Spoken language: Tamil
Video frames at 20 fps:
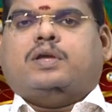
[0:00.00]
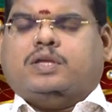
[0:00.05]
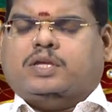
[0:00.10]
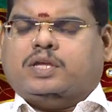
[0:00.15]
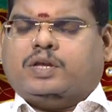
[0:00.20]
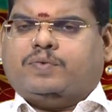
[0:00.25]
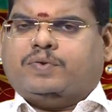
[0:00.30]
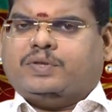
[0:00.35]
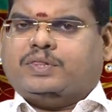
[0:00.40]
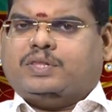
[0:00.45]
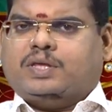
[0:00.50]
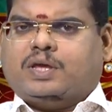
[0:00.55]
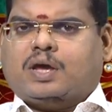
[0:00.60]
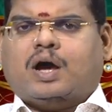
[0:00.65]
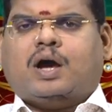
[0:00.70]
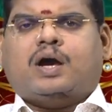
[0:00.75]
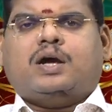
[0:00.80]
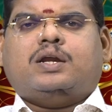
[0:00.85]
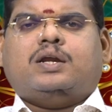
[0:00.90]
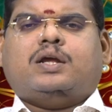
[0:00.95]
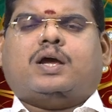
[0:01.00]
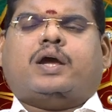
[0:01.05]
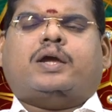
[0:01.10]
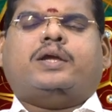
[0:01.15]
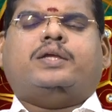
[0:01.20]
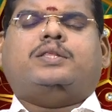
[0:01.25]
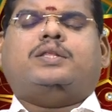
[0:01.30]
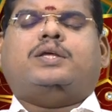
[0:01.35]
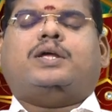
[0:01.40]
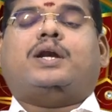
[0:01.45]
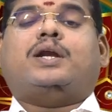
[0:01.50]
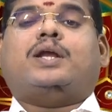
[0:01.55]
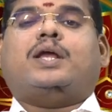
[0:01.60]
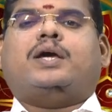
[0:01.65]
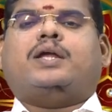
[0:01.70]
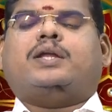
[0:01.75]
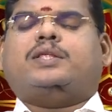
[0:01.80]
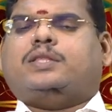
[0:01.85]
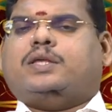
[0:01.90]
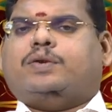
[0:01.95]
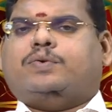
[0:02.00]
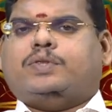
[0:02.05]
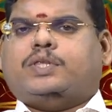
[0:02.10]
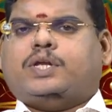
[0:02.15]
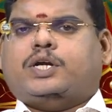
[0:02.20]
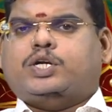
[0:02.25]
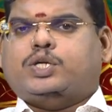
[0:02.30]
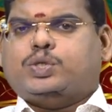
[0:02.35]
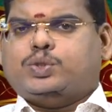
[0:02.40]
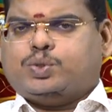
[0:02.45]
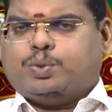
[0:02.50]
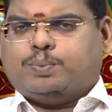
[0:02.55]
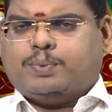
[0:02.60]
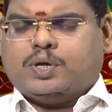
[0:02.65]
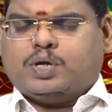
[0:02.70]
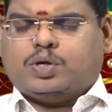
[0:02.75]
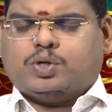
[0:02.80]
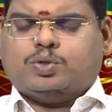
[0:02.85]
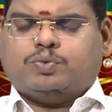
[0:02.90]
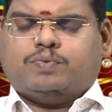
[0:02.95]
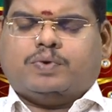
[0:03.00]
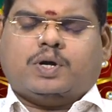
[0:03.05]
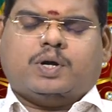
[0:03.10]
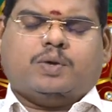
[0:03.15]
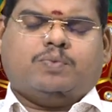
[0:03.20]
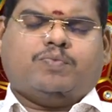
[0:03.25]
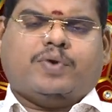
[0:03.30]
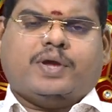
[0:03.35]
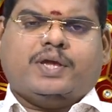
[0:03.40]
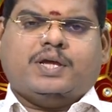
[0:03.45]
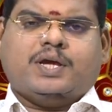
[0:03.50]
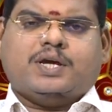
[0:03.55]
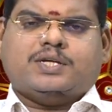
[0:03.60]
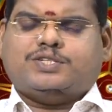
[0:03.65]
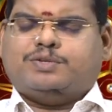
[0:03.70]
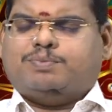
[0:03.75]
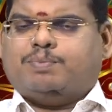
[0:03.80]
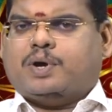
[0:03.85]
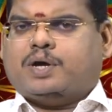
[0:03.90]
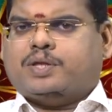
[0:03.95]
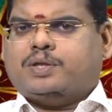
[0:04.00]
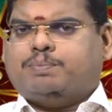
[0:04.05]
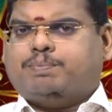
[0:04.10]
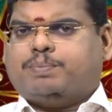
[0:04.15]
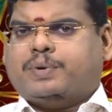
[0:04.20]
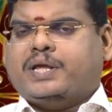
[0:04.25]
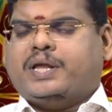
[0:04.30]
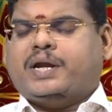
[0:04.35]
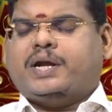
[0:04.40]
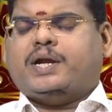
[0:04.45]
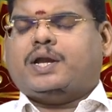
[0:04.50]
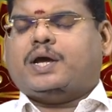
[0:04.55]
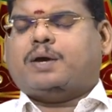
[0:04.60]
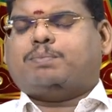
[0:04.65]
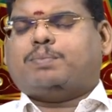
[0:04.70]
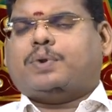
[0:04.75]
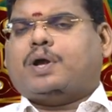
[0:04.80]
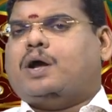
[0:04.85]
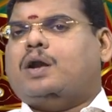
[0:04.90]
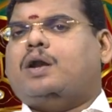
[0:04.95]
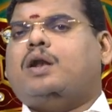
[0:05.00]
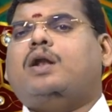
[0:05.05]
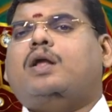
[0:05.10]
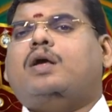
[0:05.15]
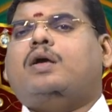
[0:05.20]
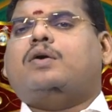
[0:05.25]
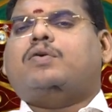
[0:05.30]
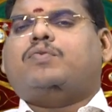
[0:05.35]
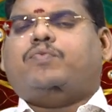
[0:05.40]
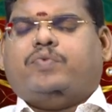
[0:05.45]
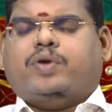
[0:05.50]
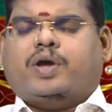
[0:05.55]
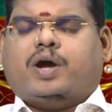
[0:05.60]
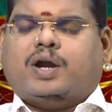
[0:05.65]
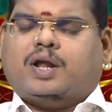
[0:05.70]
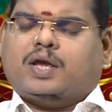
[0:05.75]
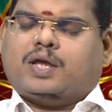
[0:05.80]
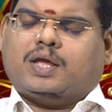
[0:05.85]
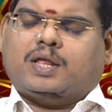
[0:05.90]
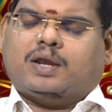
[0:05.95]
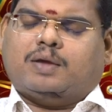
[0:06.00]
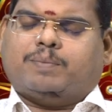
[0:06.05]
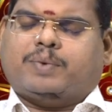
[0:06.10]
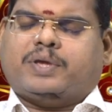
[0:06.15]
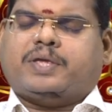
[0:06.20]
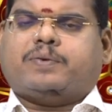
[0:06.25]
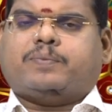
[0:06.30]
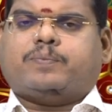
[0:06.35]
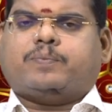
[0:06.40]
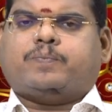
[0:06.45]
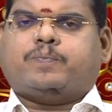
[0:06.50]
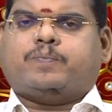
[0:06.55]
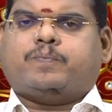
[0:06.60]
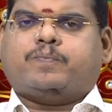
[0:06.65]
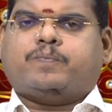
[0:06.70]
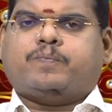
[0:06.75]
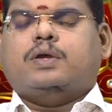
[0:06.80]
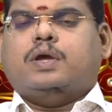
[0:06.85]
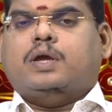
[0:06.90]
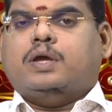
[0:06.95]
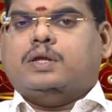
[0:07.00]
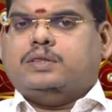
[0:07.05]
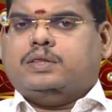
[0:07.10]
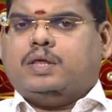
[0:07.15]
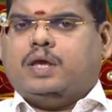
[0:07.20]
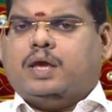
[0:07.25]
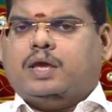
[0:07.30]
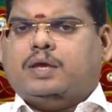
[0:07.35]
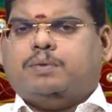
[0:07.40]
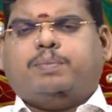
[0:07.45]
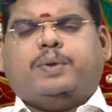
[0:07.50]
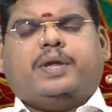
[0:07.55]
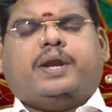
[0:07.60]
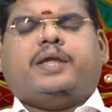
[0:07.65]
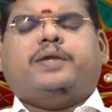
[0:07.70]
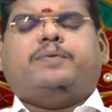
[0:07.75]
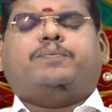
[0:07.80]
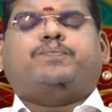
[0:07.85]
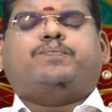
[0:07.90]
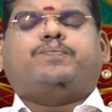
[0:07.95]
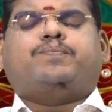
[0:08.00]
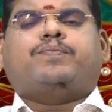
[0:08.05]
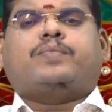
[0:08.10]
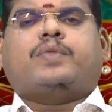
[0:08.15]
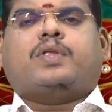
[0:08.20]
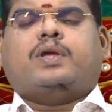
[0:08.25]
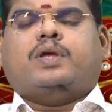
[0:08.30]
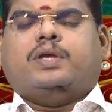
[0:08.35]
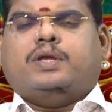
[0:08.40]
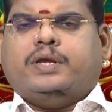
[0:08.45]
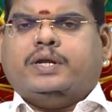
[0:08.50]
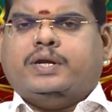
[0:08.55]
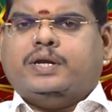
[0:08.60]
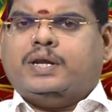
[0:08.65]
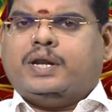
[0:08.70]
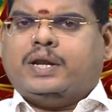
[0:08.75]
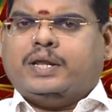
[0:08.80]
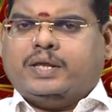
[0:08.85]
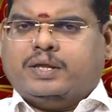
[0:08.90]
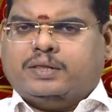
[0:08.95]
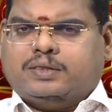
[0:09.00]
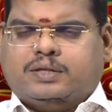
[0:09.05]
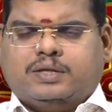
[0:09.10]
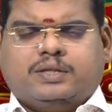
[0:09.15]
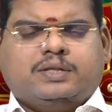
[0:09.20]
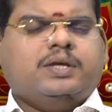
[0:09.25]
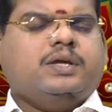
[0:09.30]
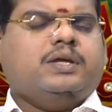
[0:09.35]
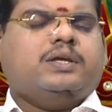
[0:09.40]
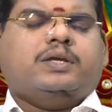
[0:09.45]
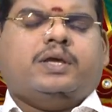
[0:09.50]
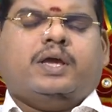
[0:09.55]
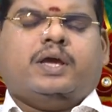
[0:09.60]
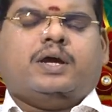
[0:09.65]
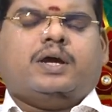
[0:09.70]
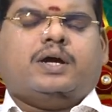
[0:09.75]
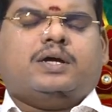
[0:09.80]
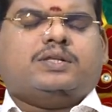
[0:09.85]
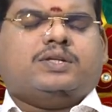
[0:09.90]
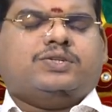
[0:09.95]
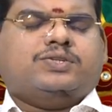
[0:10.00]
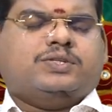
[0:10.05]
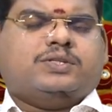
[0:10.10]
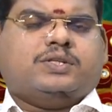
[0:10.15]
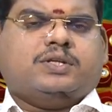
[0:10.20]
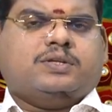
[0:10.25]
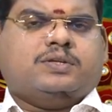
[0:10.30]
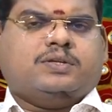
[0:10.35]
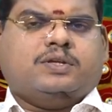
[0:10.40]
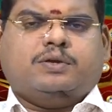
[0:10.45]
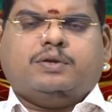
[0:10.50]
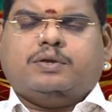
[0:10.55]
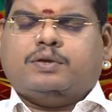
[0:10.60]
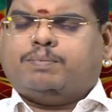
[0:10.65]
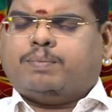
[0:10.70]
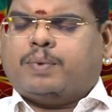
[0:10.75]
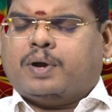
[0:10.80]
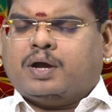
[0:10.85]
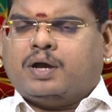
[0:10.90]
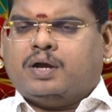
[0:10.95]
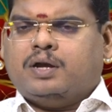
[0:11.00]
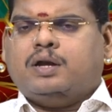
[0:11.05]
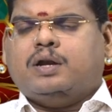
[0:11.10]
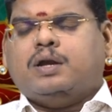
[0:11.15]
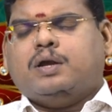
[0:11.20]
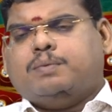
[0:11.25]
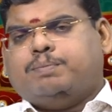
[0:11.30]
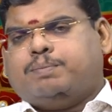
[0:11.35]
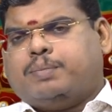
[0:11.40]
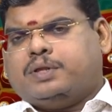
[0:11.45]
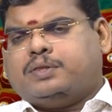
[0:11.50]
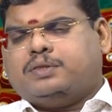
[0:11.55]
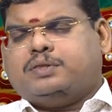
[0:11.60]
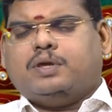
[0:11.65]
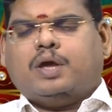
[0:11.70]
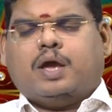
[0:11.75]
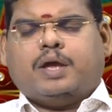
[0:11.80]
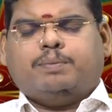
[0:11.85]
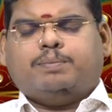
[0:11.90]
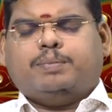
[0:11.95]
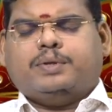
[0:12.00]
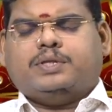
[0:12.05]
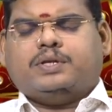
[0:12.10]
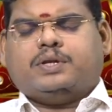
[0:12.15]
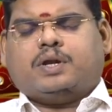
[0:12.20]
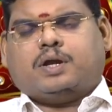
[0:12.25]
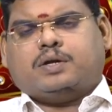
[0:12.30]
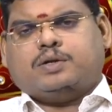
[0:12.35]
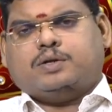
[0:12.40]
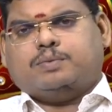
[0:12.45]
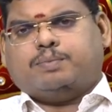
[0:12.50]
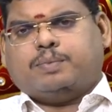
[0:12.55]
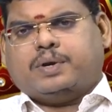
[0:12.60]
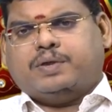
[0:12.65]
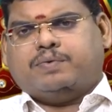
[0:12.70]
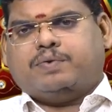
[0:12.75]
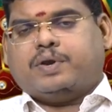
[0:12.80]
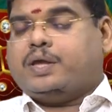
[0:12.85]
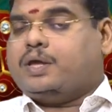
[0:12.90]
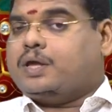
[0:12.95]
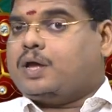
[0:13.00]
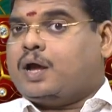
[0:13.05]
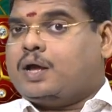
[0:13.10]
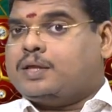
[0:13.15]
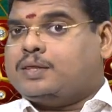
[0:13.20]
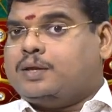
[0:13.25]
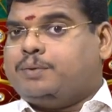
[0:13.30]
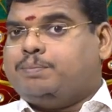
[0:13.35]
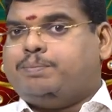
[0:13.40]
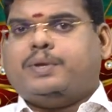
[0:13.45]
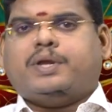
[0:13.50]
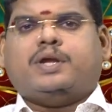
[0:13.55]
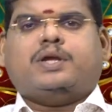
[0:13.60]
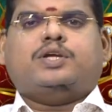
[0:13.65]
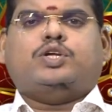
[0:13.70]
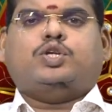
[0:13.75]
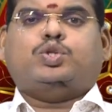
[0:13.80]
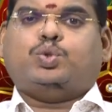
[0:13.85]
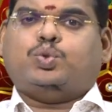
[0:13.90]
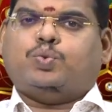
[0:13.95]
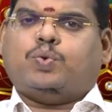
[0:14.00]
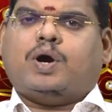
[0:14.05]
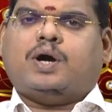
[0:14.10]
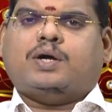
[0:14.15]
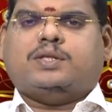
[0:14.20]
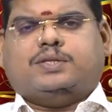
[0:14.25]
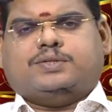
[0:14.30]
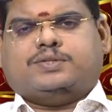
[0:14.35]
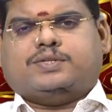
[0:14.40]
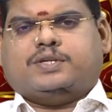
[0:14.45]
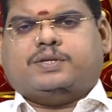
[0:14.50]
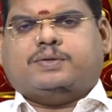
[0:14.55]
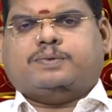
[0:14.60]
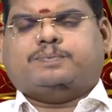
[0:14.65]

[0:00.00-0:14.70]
இருபத்தி ஆறு ஐந்து ரெண்டாயிரத்தி இருபத்தி ரெண்டு சுபகிருது வருடம் வைகாசி மாதம் பனிரெண்டாம் நாள் வியாழக்கிழமை தேய்பிறை இன்றைய திதி ஏகாதசி திசி பகல் பத்து ஐம்பத்தி நான்கு மணி வரை அதன் பிறகு துவாதசி